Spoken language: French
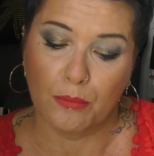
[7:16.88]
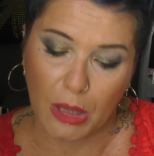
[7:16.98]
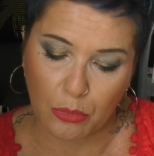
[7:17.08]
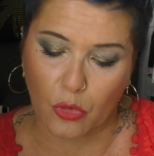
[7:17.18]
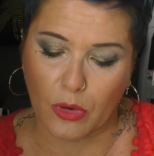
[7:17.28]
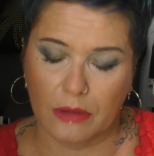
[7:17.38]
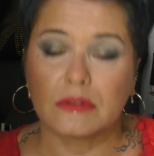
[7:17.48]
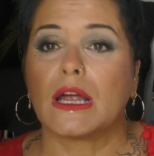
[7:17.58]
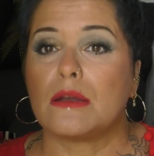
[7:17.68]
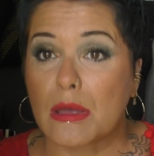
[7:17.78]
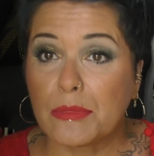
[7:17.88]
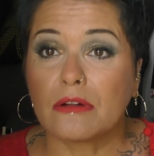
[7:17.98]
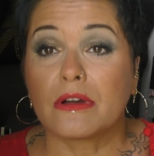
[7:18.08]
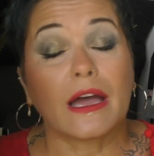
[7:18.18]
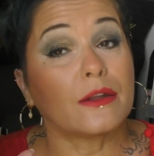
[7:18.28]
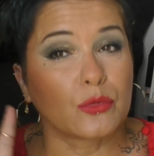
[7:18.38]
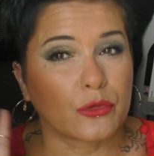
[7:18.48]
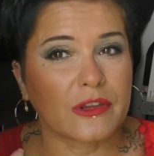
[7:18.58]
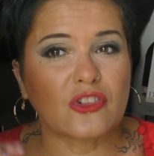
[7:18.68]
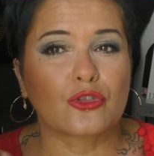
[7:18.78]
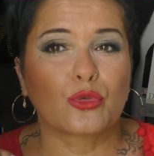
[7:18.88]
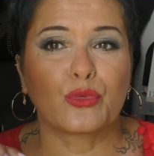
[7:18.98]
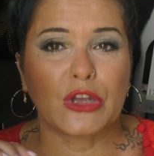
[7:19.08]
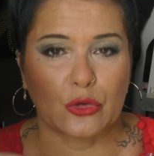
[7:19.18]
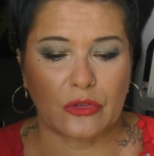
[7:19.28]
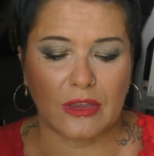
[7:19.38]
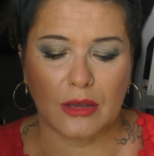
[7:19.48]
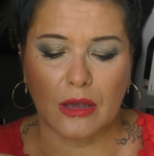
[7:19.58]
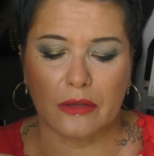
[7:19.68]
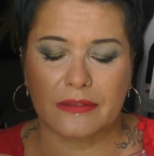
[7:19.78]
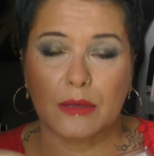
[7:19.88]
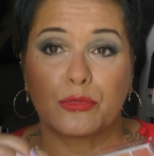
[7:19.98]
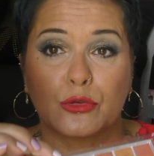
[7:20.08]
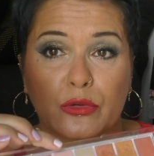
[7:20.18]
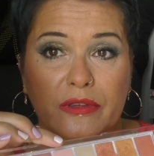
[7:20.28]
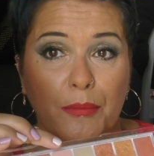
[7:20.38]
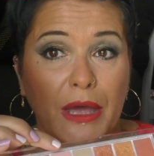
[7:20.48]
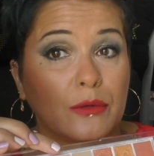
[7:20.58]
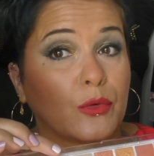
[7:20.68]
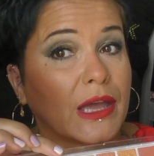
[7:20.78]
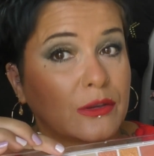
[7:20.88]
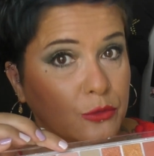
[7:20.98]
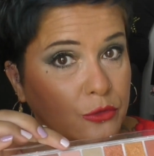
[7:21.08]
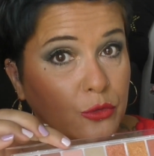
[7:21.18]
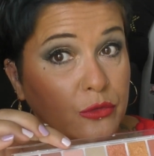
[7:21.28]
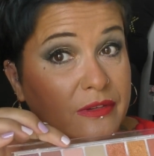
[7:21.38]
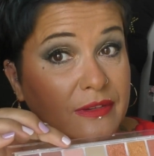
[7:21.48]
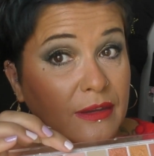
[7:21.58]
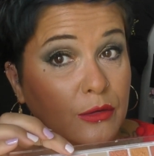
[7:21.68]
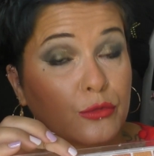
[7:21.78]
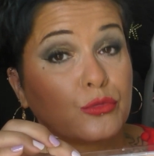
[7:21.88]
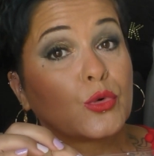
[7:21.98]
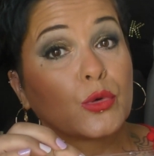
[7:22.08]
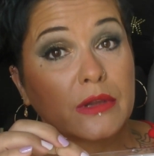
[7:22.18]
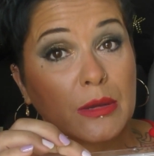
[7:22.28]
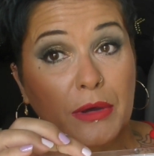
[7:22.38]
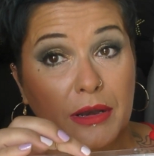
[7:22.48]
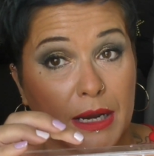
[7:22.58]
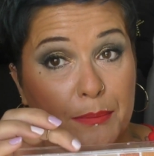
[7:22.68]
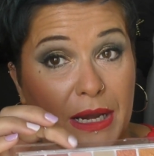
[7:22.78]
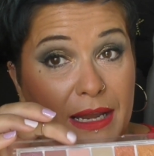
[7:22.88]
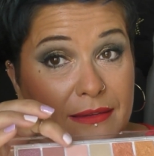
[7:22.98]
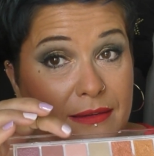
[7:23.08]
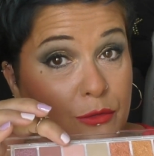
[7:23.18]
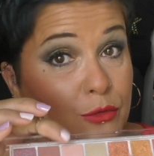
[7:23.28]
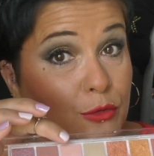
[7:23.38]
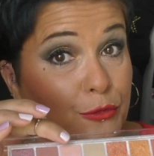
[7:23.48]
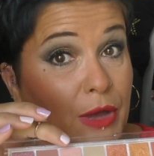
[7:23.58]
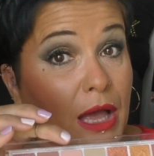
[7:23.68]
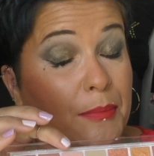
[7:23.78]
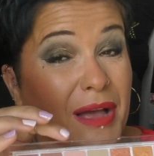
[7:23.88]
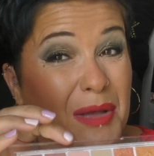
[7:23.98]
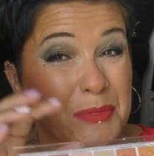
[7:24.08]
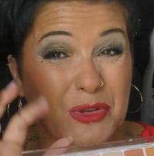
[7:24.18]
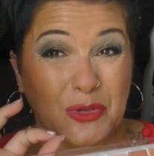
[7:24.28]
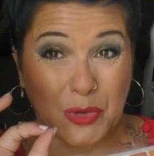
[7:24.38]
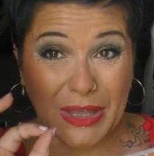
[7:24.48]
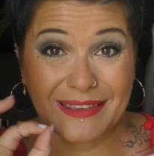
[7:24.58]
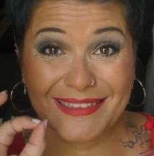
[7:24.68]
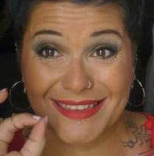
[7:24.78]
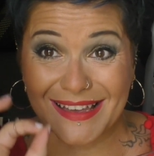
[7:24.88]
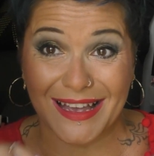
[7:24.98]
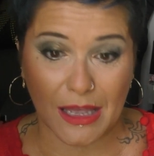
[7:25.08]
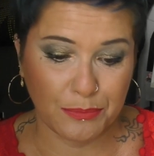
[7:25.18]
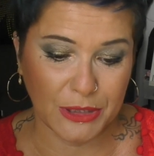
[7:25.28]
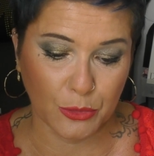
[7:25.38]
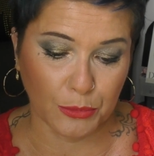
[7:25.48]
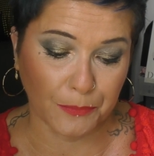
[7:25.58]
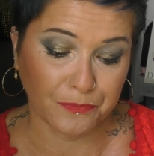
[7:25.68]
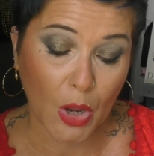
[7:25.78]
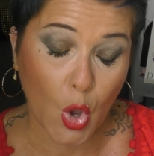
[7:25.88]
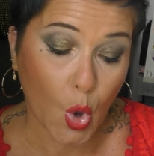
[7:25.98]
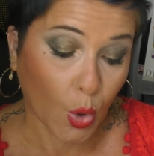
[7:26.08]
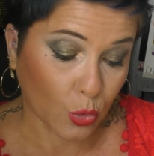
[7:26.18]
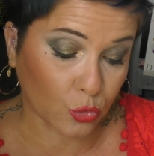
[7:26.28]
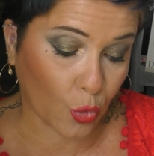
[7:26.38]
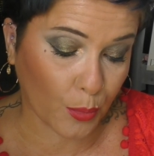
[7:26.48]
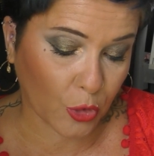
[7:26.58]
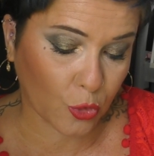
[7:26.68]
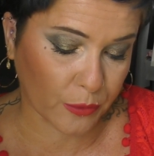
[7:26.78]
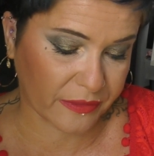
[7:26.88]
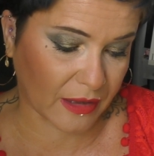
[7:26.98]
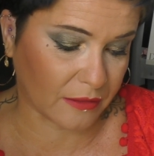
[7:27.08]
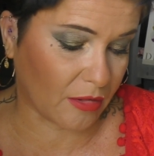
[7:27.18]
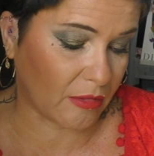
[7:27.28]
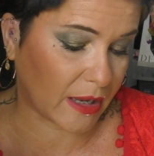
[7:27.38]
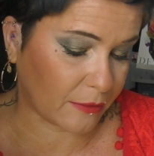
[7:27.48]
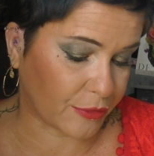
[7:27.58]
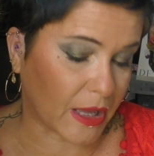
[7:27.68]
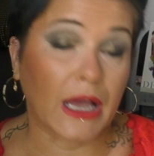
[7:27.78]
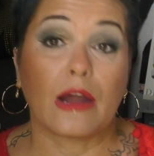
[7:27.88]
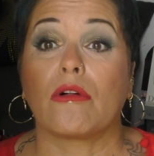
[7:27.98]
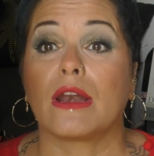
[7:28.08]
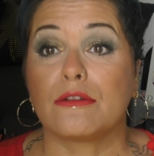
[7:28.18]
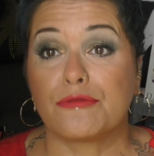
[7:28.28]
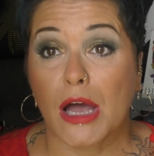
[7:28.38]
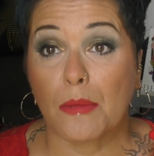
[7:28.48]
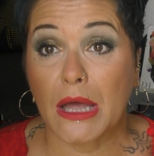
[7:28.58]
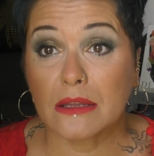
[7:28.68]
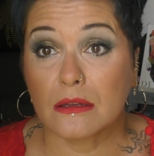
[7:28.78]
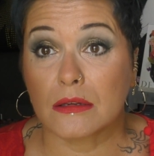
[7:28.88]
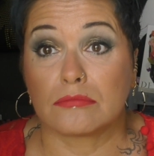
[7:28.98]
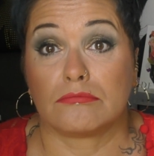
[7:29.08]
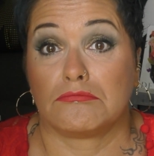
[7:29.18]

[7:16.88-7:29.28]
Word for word: Mais bon, elle m'a mis en garde, donc ça je trouvais que c'était euh, plutôt sympa. Donc attention si euh, vous comptez prendre la palette, ce phare apparemment se casse rapidement. Autrement, concernant les phares. Alors les phares mat, hein,